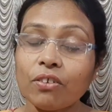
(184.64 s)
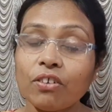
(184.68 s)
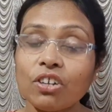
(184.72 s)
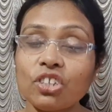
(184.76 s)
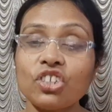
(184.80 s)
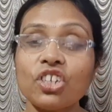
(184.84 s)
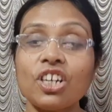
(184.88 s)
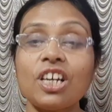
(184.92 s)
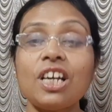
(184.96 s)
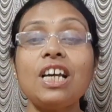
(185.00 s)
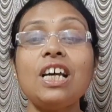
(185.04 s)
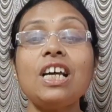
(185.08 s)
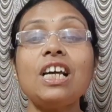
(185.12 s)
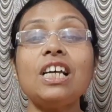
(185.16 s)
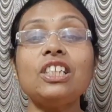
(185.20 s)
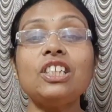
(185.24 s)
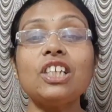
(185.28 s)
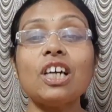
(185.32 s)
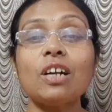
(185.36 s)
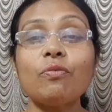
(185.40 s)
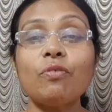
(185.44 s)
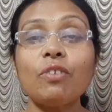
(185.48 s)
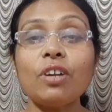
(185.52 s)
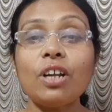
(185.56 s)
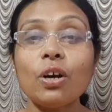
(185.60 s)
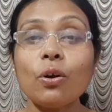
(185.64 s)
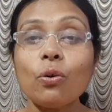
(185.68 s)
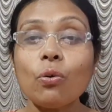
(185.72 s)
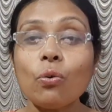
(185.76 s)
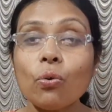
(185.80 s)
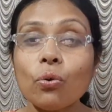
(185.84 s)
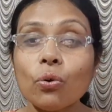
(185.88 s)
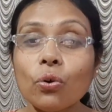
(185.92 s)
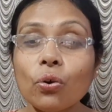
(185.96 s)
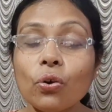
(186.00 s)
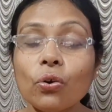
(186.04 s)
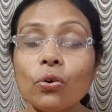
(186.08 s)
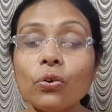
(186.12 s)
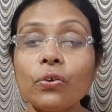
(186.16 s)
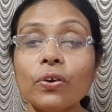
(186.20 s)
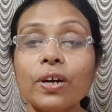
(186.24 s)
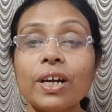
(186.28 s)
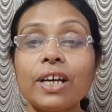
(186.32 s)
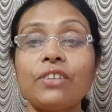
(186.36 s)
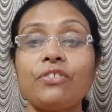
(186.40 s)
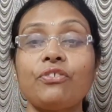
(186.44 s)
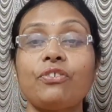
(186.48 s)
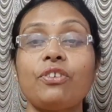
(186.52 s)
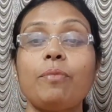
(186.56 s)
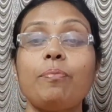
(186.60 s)
রয়েছে যার ফলে কোনো কোনো
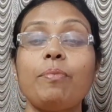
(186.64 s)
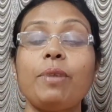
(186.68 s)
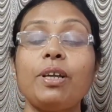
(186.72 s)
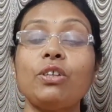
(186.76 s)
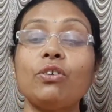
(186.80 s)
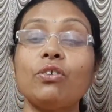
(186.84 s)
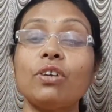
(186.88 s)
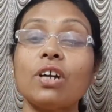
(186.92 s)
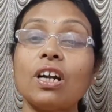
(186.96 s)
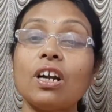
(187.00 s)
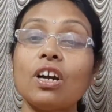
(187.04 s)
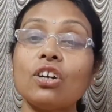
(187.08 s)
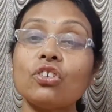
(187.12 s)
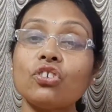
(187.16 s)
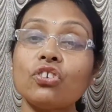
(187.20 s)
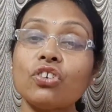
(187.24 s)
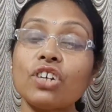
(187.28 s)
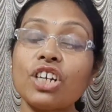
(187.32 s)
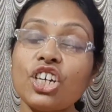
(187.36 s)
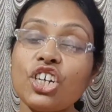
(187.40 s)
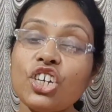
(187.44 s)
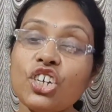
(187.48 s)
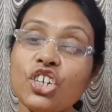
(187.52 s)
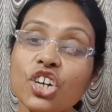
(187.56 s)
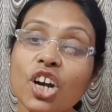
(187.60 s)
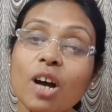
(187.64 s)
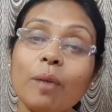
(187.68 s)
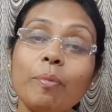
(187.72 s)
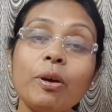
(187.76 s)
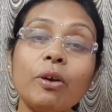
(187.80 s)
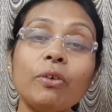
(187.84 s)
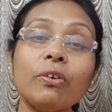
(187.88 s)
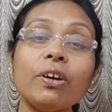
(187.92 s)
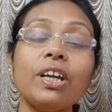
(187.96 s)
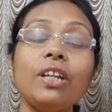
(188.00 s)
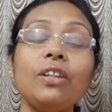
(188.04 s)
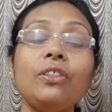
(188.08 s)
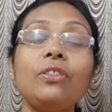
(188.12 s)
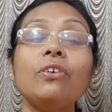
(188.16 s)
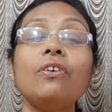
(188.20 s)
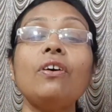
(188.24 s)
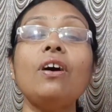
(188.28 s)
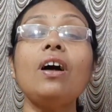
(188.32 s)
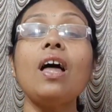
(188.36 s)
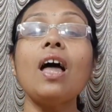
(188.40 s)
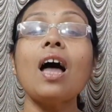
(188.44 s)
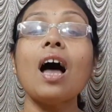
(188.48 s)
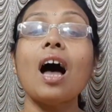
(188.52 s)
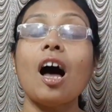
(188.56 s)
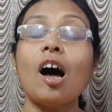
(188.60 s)
ক্ষেত্রে বেদনানাশক হিসাবেও কিন্তু
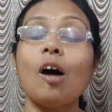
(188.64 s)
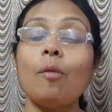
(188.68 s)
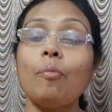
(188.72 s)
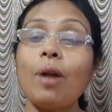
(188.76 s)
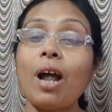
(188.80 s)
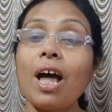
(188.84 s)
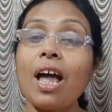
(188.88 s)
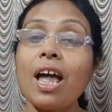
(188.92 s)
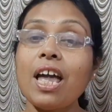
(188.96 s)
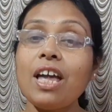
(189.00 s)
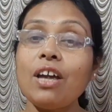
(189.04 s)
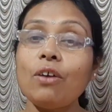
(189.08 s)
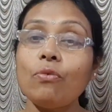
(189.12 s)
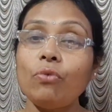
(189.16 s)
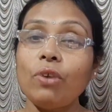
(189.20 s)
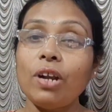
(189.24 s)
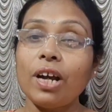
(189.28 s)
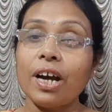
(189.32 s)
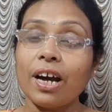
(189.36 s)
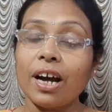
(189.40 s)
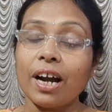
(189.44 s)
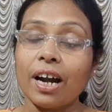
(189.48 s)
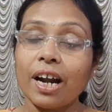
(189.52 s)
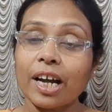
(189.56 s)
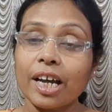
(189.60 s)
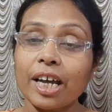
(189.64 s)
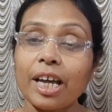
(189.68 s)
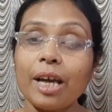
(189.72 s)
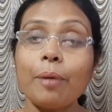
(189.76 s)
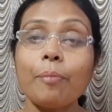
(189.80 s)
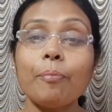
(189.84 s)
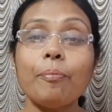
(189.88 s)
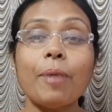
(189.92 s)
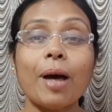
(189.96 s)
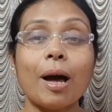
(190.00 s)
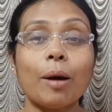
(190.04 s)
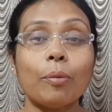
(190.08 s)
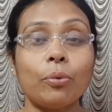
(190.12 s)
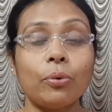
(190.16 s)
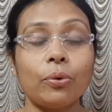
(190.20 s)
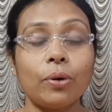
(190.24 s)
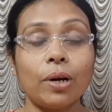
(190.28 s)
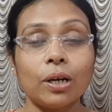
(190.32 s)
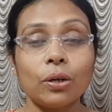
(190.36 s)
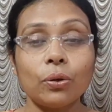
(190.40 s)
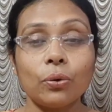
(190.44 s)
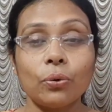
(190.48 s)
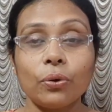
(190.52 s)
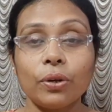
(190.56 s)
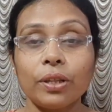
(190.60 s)
আমরা এই কুলেখাড়াকে ব্যবহার
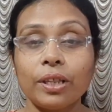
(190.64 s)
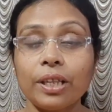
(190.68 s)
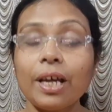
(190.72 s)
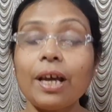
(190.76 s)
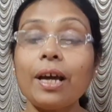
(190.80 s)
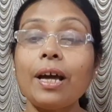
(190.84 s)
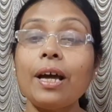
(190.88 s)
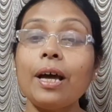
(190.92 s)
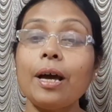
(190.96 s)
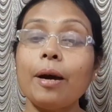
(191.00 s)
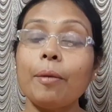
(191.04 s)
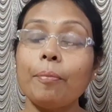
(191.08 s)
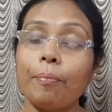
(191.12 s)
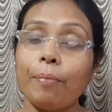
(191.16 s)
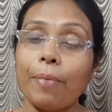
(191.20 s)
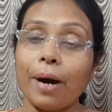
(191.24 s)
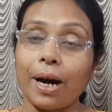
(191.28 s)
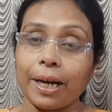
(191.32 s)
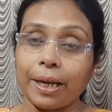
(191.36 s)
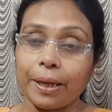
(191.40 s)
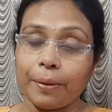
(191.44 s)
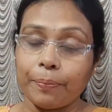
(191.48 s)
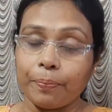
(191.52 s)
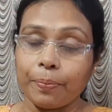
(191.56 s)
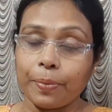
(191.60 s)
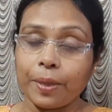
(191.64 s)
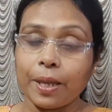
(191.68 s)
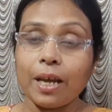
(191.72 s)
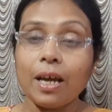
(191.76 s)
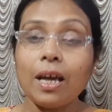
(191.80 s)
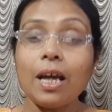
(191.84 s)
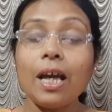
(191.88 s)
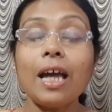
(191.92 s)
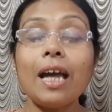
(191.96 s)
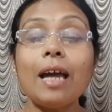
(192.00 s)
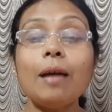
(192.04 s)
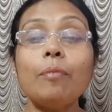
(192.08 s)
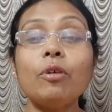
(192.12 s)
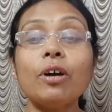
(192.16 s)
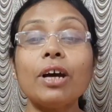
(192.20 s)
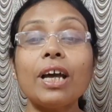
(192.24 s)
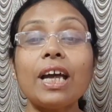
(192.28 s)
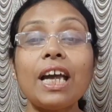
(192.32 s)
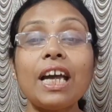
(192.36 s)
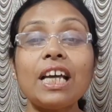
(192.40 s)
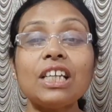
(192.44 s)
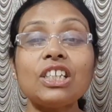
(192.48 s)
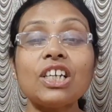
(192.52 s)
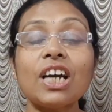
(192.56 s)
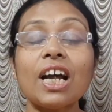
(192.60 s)
করতে পারি এবং
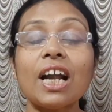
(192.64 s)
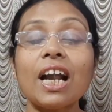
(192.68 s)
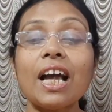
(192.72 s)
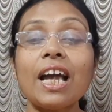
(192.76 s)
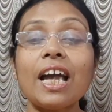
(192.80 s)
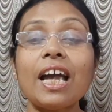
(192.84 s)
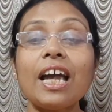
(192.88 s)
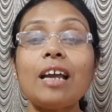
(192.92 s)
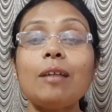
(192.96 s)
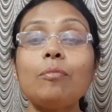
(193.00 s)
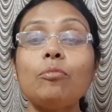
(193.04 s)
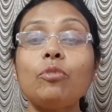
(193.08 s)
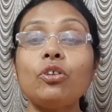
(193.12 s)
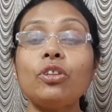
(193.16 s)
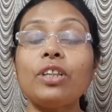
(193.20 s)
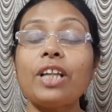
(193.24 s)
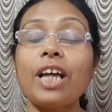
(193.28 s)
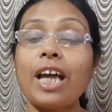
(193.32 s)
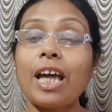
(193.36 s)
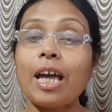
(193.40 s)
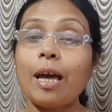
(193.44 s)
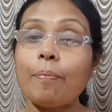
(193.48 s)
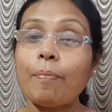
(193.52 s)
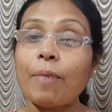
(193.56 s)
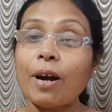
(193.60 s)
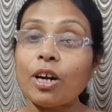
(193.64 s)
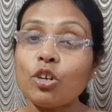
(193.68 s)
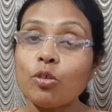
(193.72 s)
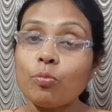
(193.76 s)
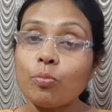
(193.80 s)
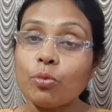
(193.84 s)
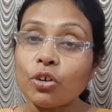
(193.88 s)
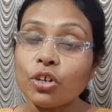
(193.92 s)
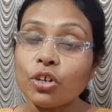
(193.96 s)
এছাড়া এর মধ্যে হেপাটো